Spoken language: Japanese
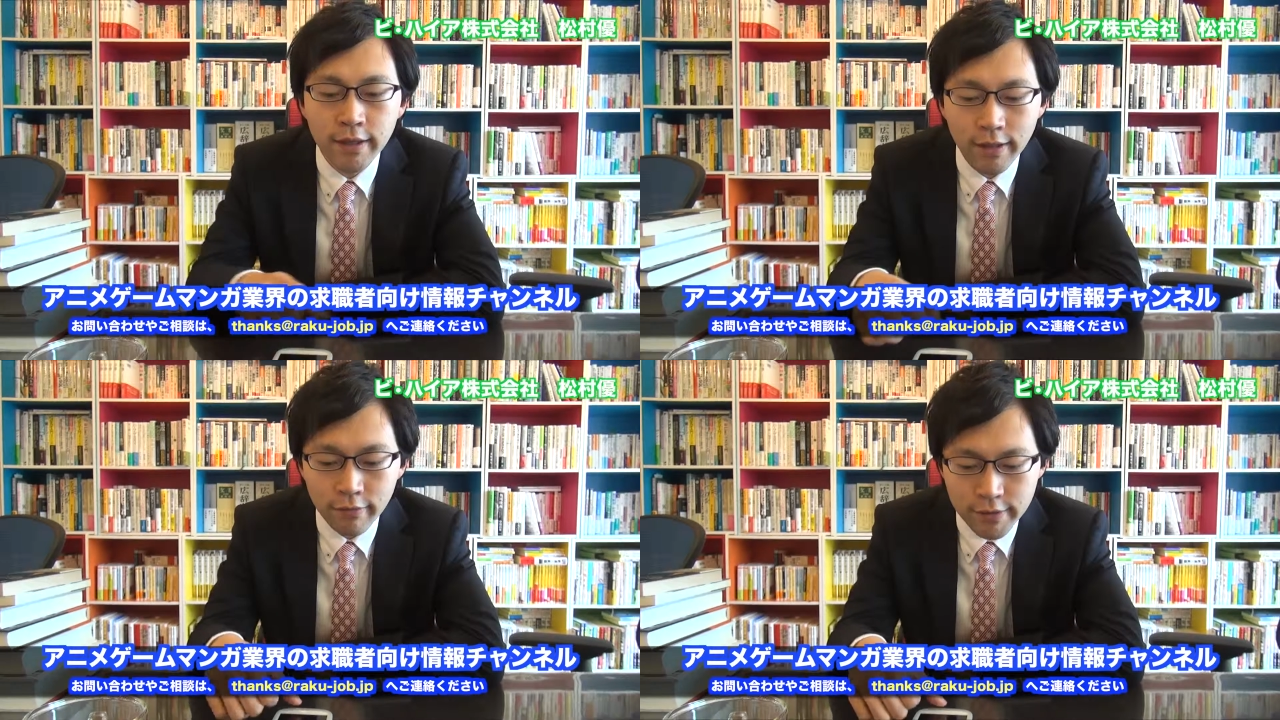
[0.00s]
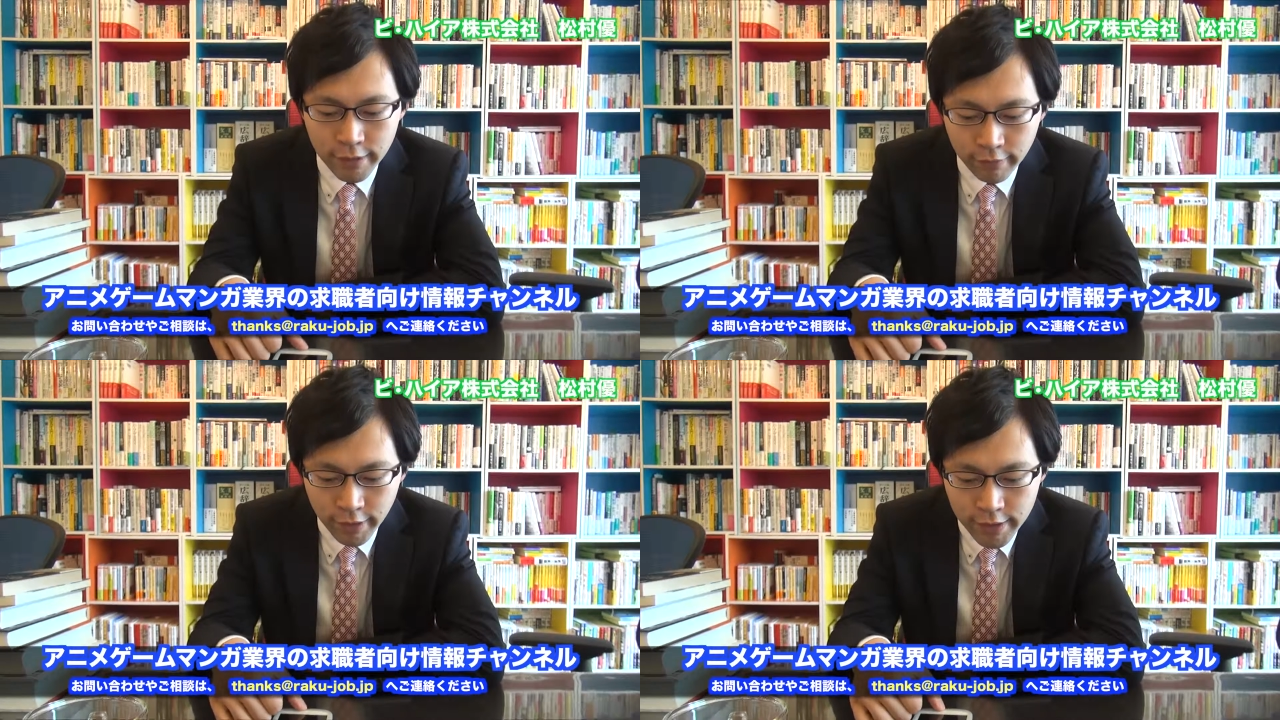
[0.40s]
で、こち
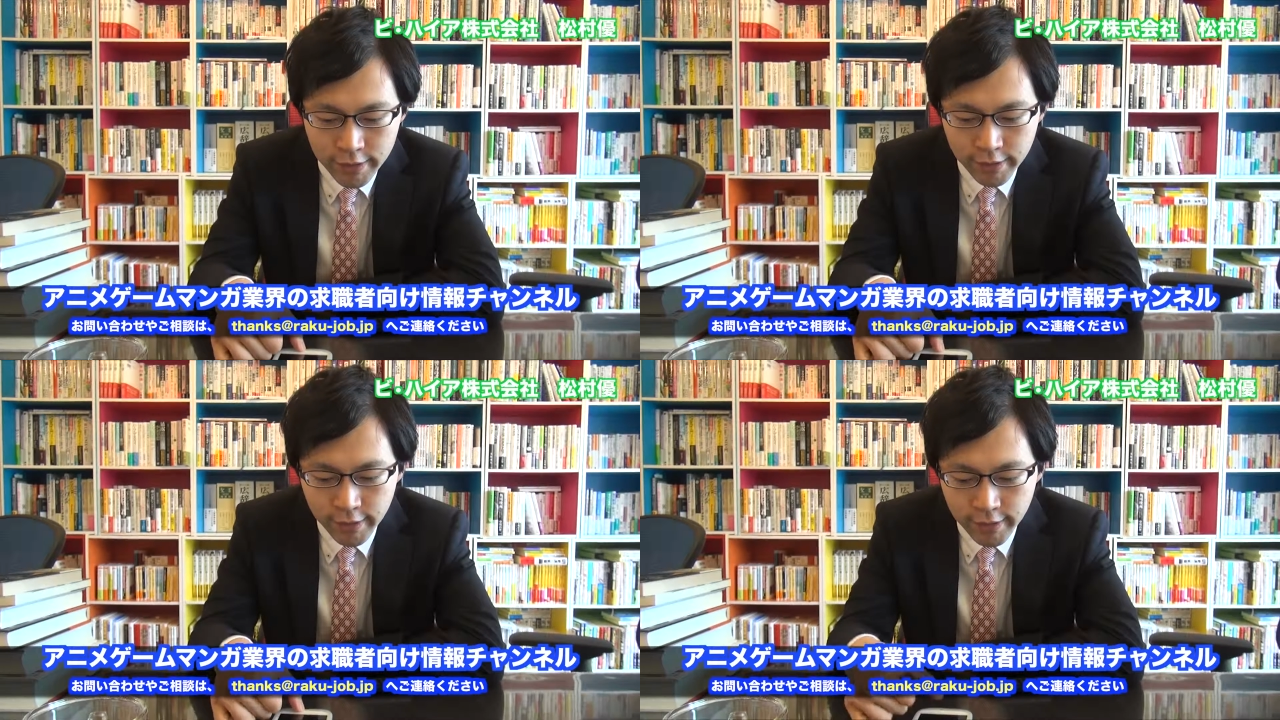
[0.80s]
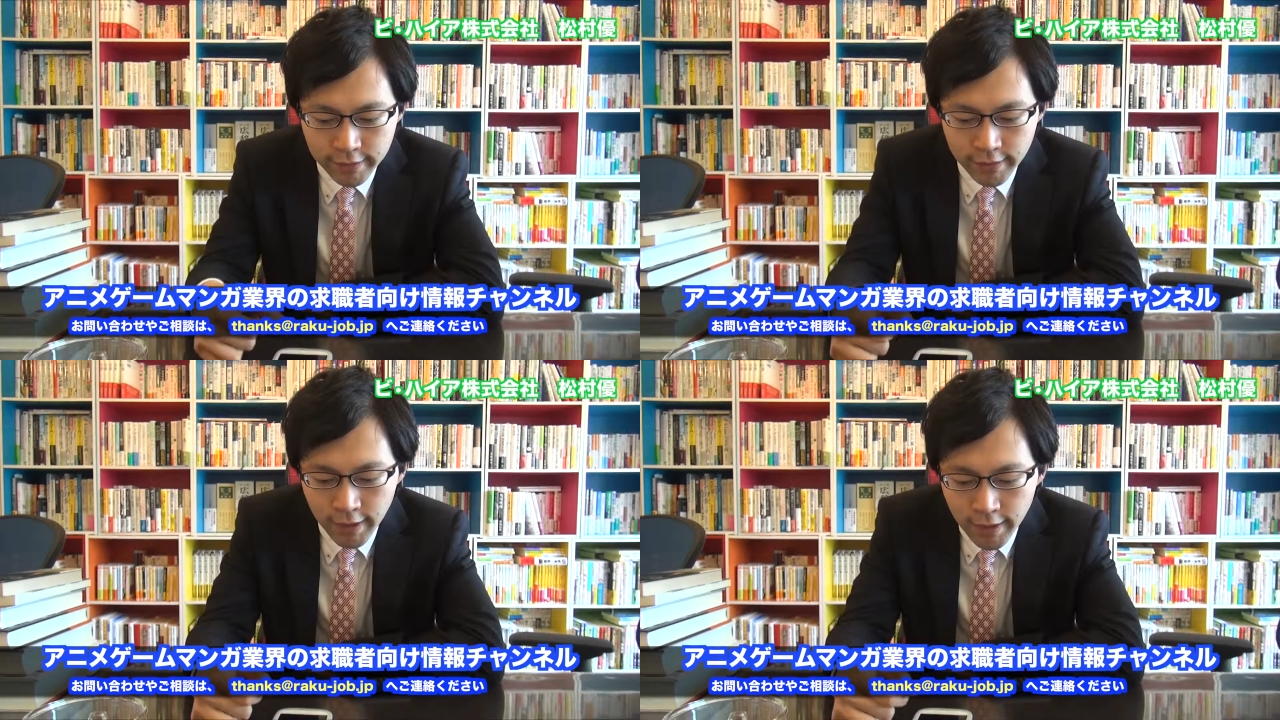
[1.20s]
らの会社さんで
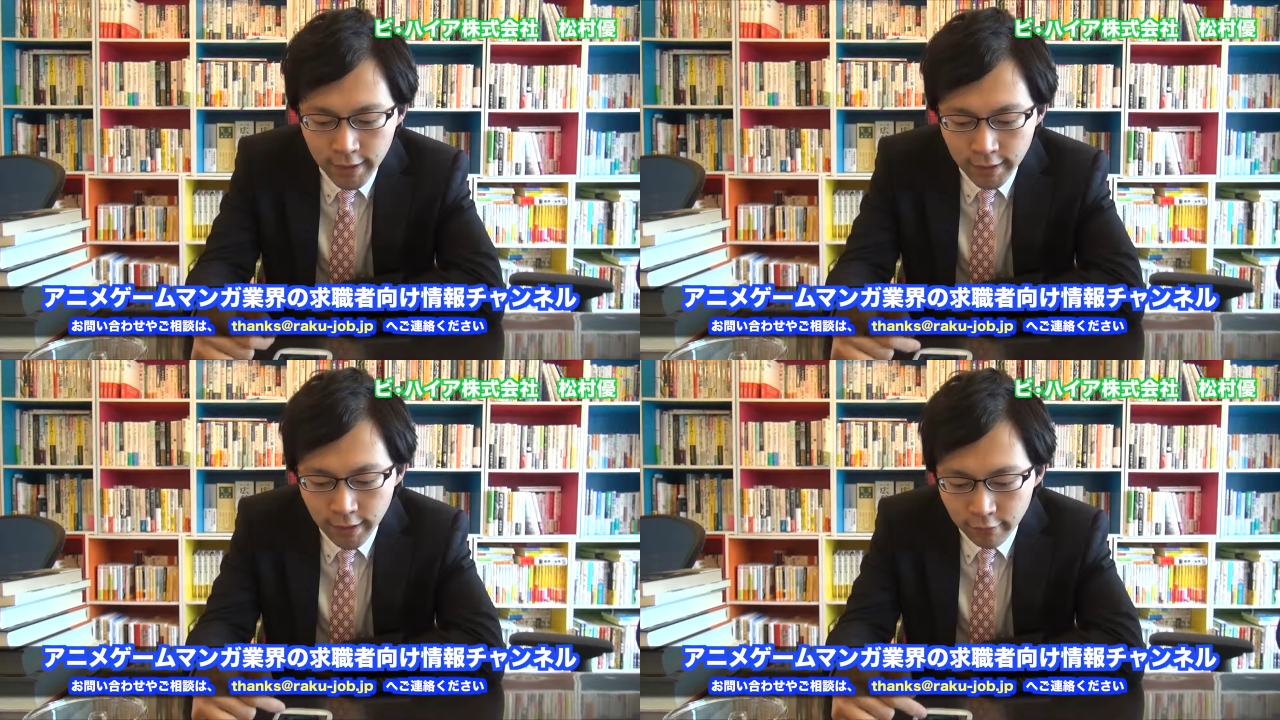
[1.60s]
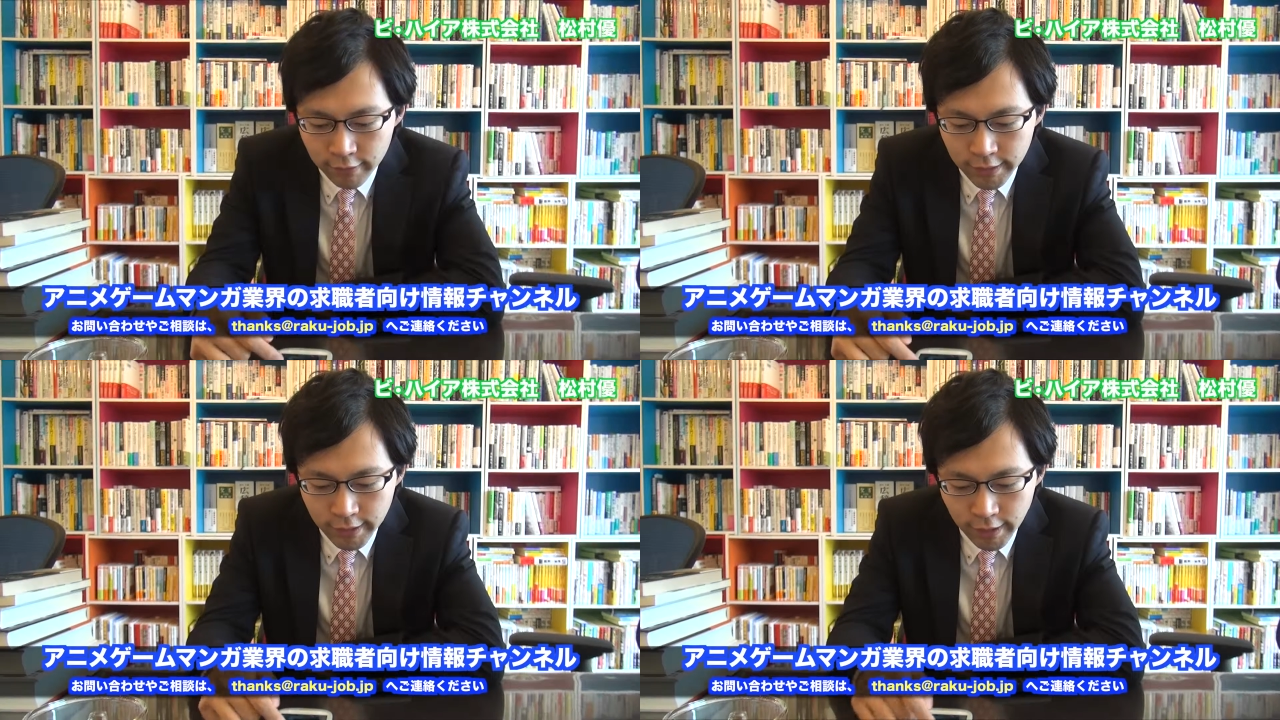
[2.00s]
すね、結構
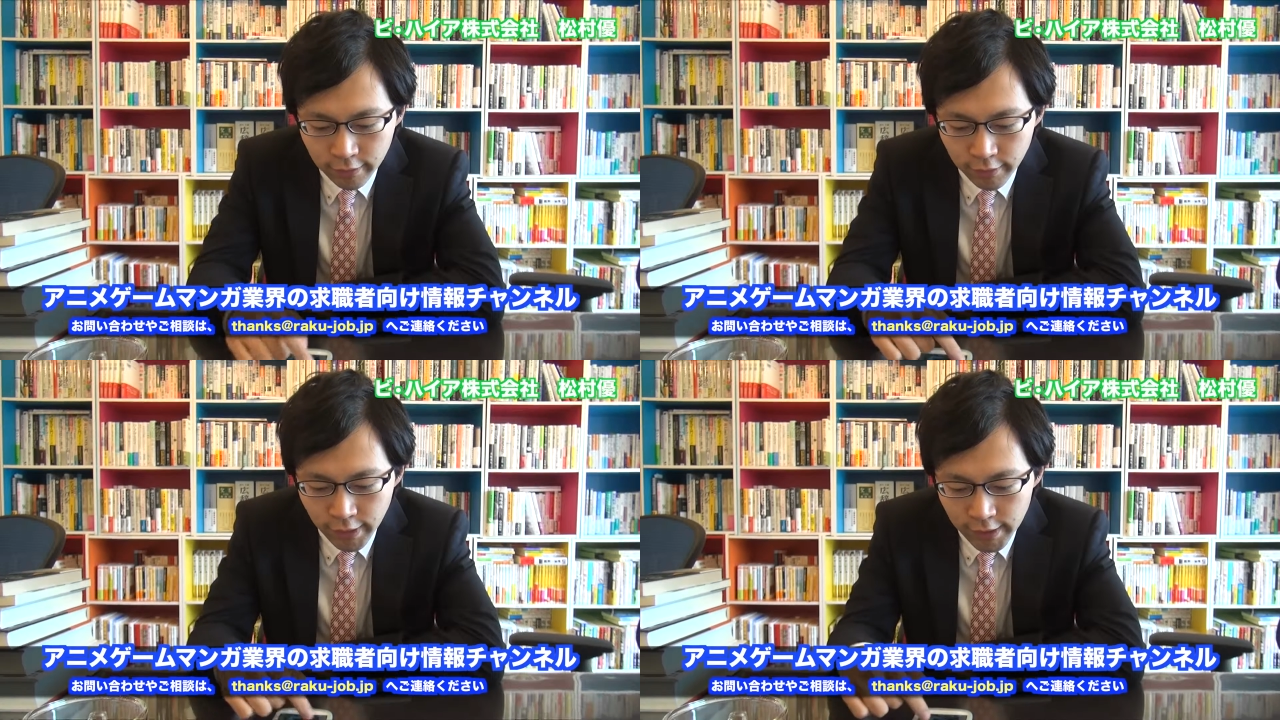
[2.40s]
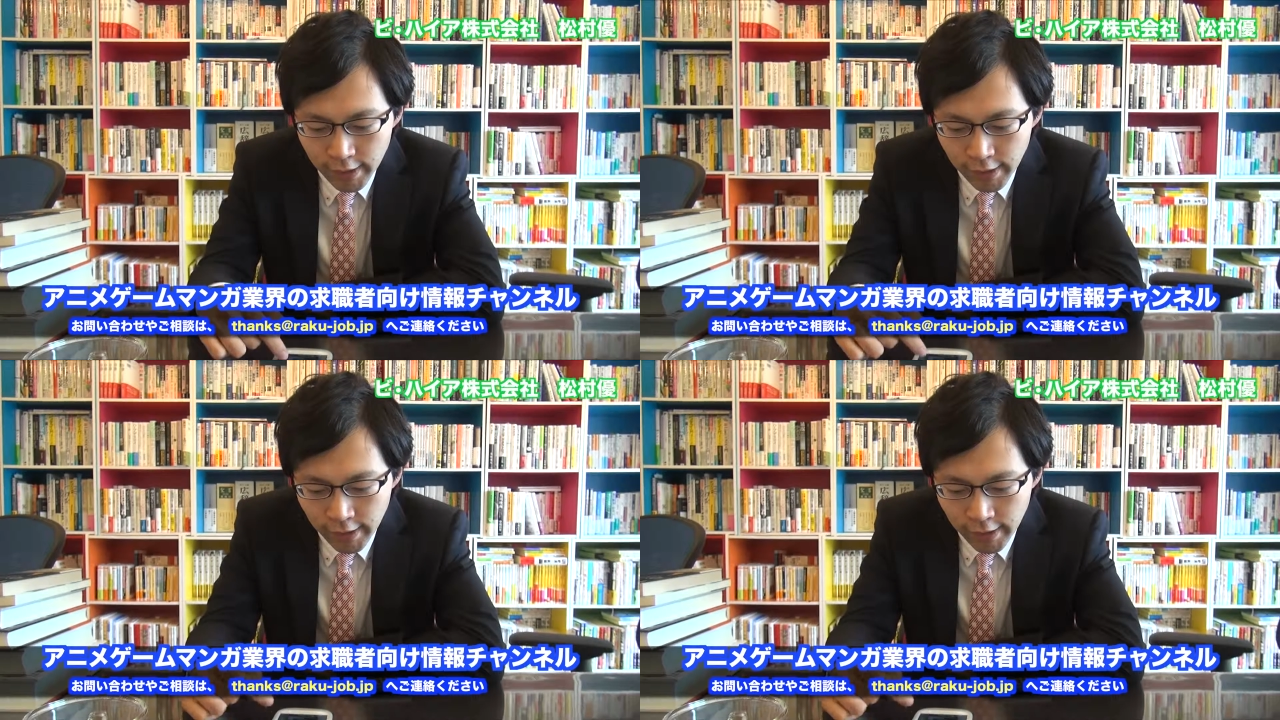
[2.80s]
企画から、